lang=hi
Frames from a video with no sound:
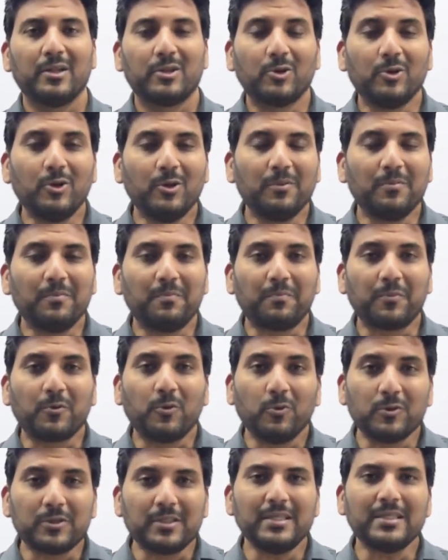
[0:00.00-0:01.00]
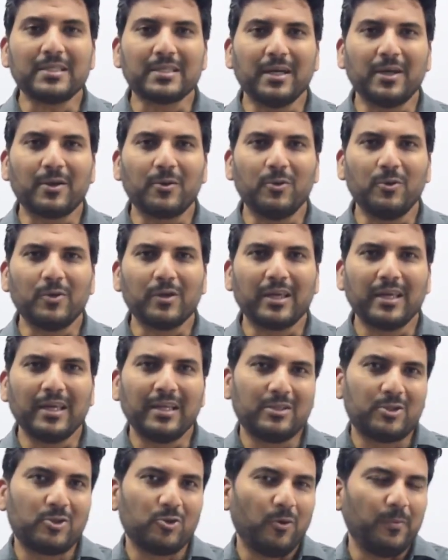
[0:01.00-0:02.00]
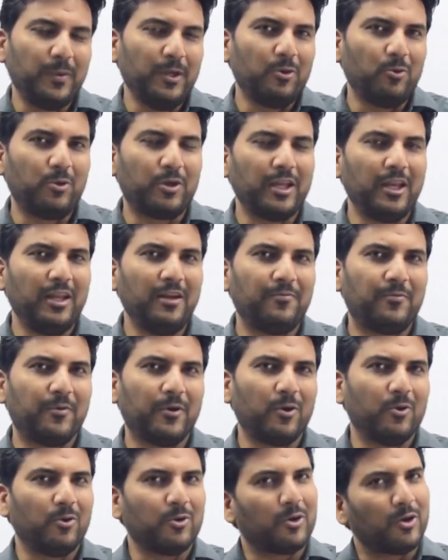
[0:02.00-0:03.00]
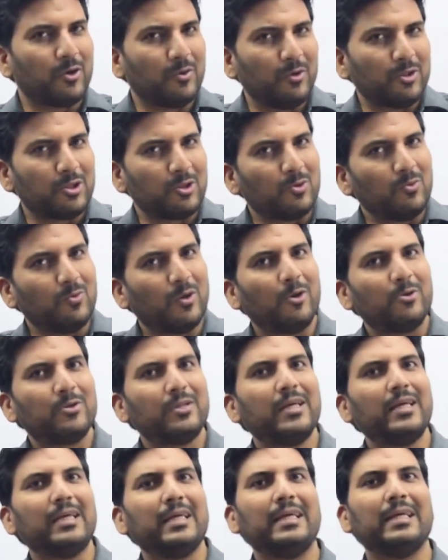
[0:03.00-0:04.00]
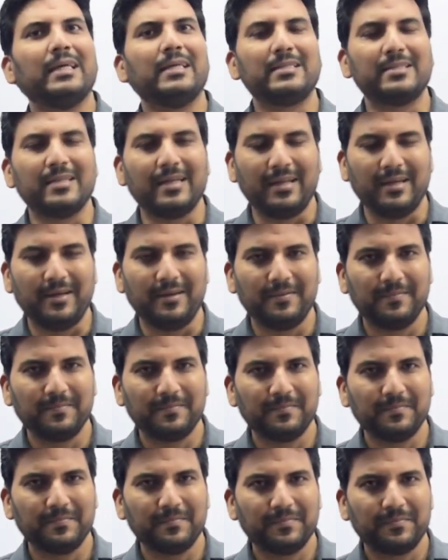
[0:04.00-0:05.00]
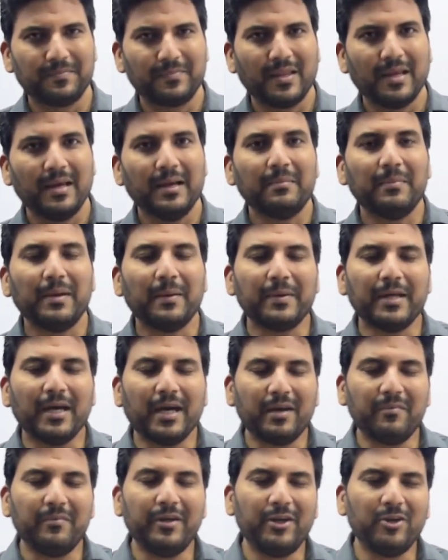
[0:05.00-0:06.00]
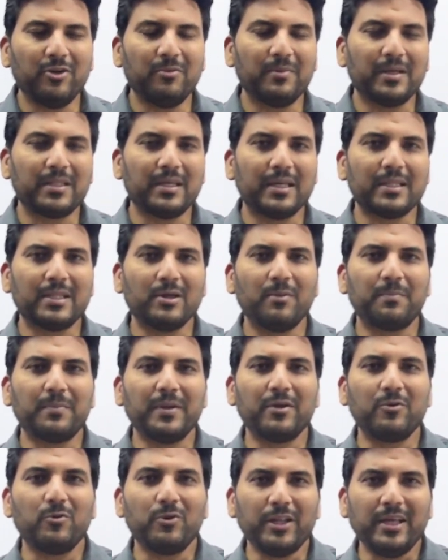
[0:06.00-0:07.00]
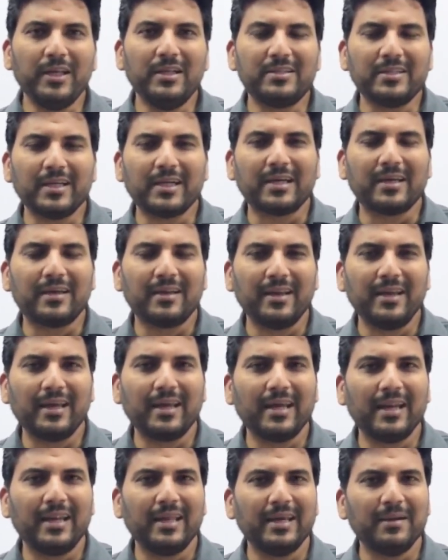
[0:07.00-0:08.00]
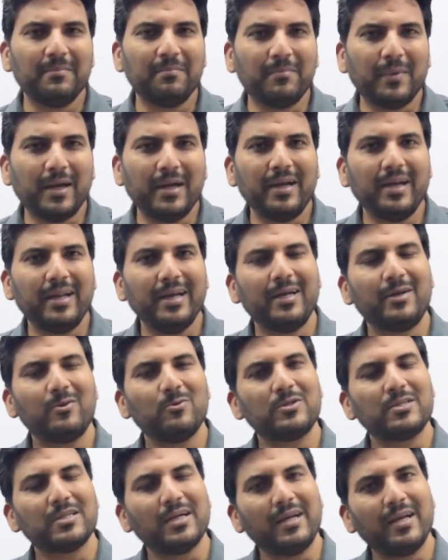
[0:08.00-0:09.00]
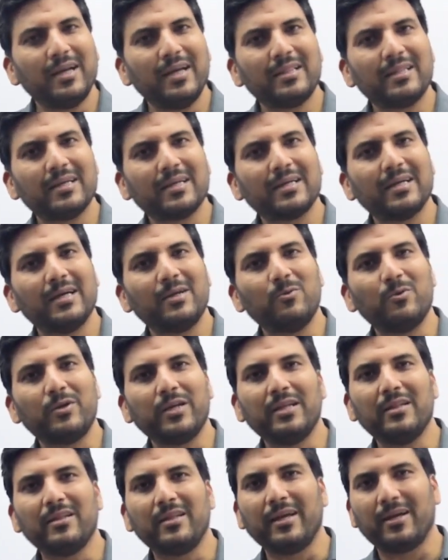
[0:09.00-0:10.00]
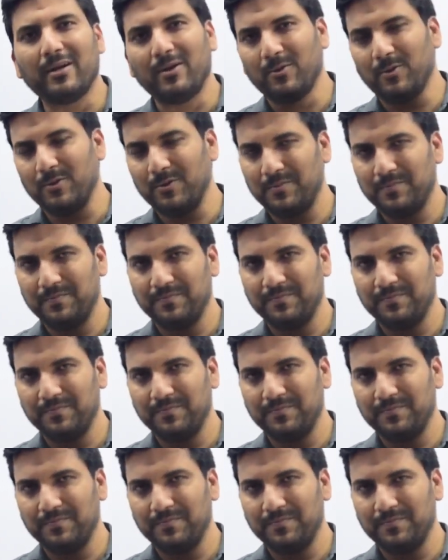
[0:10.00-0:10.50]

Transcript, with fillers: तो कोशिश करो कि जो भी रूटीन फॉलो करो वो थ्रू आउट द ईयर चले मैं अपने हर वीडियो में बताता हूं अपना रूटीन चेक करने के लिए मंडे टू संडे तक का रूटीन देख लो